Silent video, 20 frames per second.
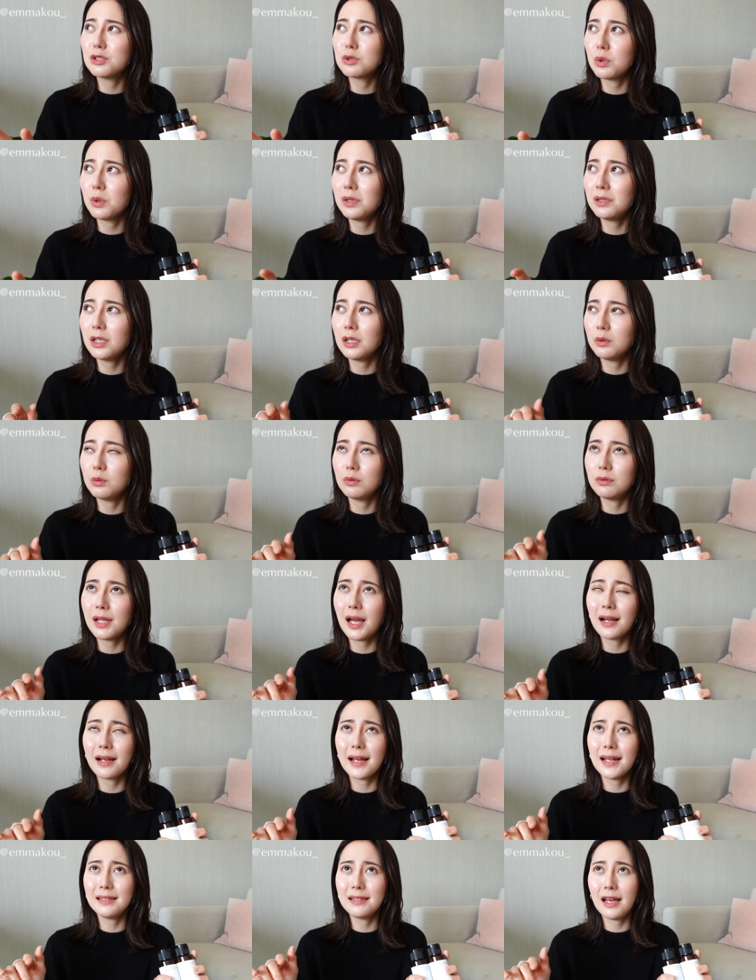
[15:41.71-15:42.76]
所以等于大
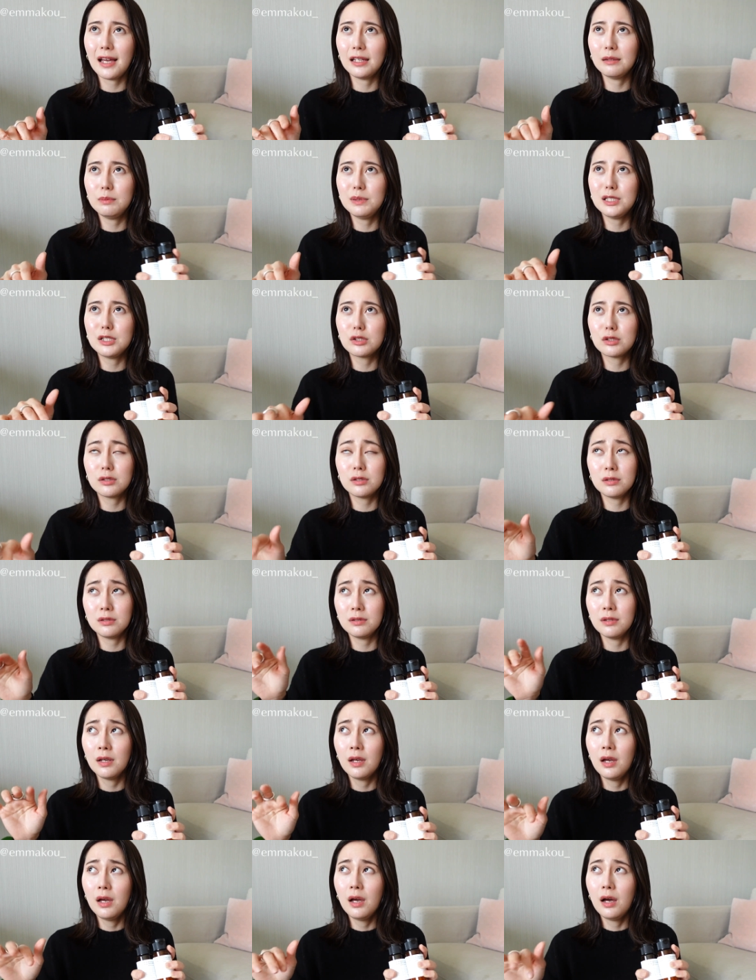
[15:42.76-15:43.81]
概台币是
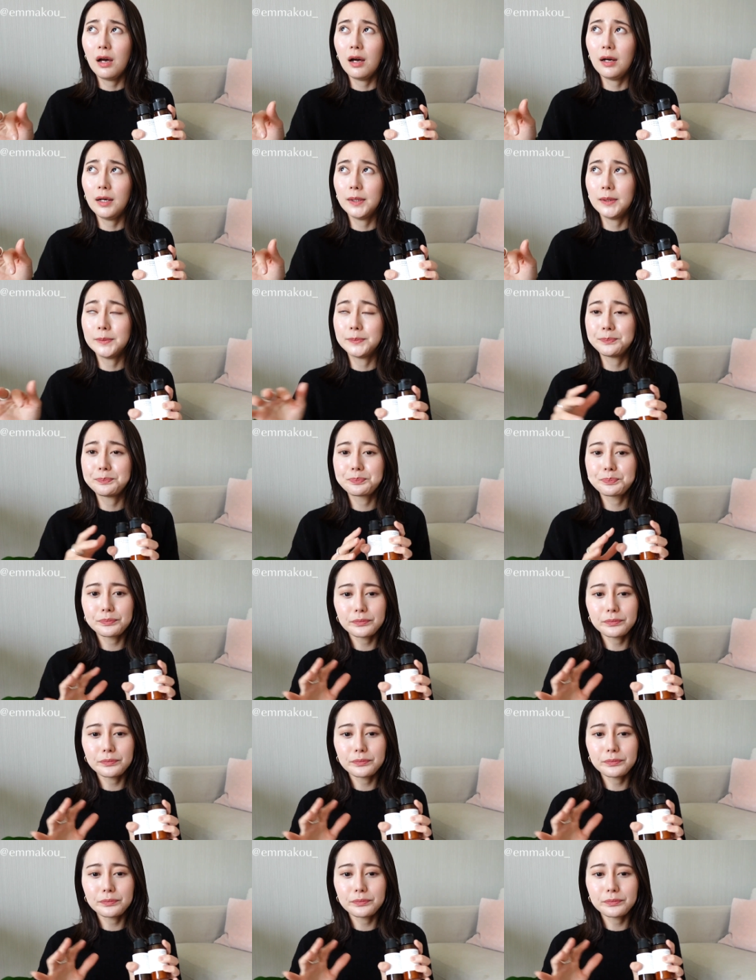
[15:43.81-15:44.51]
嗯。